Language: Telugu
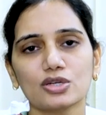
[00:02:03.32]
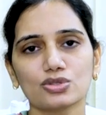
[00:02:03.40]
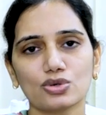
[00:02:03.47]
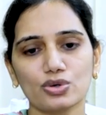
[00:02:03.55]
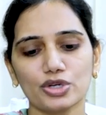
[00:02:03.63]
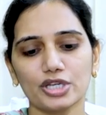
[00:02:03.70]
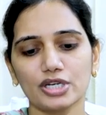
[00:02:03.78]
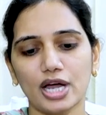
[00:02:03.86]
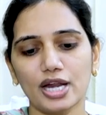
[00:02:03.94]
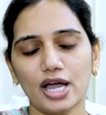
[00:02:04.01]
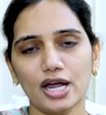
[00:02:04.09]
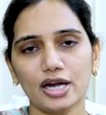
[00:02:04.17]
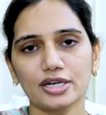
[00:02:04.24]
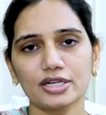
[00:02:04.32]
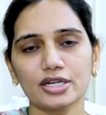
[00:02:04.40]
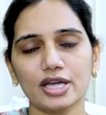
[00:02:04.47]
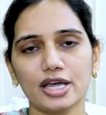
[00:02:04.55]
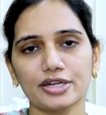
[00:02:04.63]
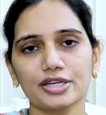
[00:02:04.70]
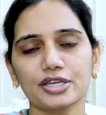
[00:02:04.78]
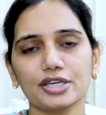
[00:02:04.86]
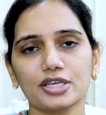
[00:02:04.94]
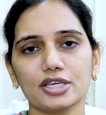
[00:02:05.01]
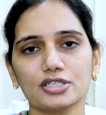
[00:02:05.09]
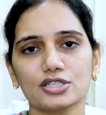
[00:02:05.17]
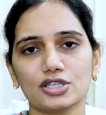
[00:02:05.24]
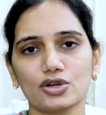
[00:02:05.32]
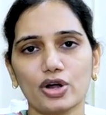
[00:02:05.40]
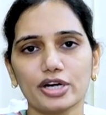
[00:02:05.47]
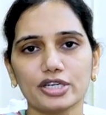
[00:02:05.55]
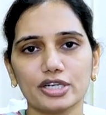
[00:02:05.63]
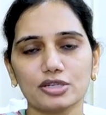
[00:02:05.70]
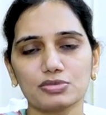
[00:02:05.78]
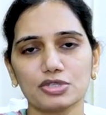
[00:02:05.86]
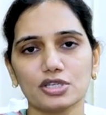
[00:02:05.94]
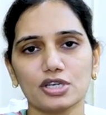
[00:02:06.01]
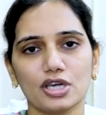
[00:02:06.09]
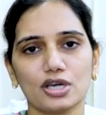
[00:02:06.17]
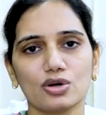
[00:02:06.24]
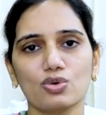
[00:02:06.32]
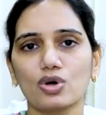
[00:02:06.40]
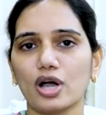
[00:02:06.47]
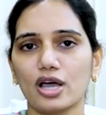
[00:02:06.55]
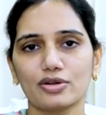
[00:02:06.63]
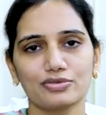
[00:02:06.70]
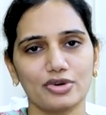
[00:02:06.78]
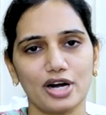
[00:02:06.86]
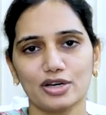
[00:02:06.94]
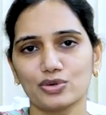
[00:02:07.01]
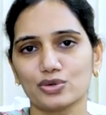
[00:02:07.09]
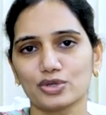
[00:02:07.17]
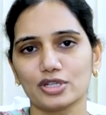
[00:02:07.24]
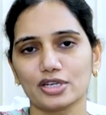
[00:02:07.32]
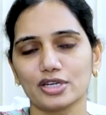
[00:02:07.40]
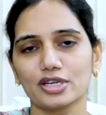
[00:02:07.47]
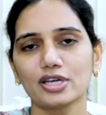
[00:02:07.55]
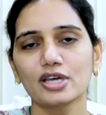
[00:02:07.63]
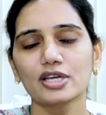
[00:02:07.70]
సో ఈ అలా అని ఈ స్టిరాయిడ్ క్రీమ్స్ని ఎక్కువ కాలం వాడకూడదండి